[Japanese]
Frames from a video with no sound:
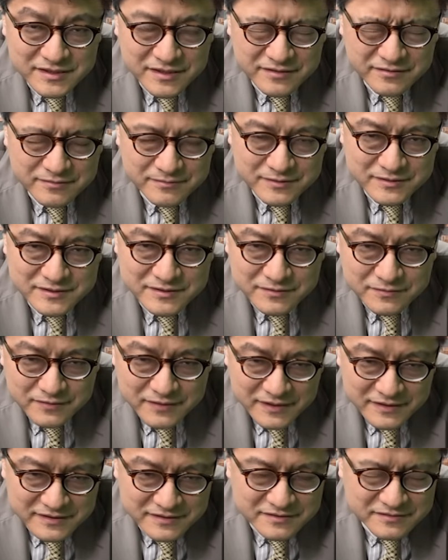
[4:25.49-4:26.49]
たいと思うんですこ
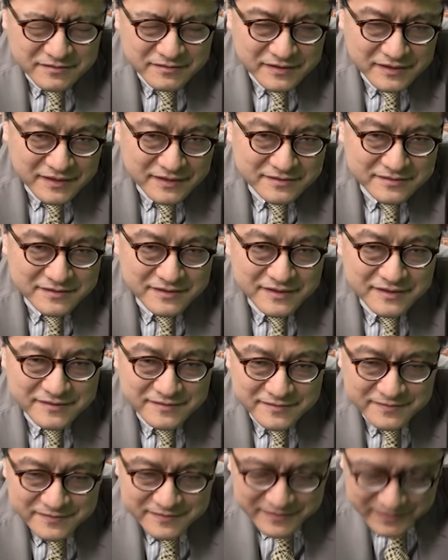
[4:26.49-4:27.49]
れ話すと長くな
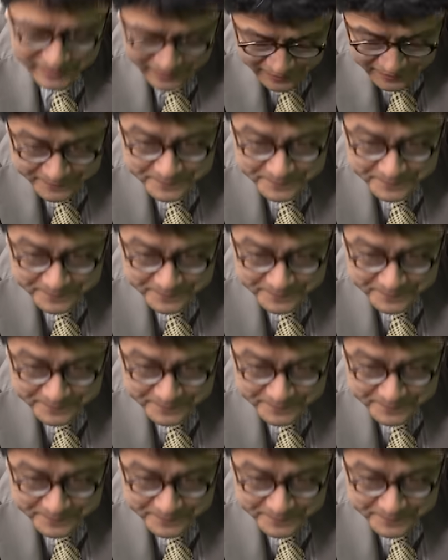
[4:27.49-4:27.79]
るので。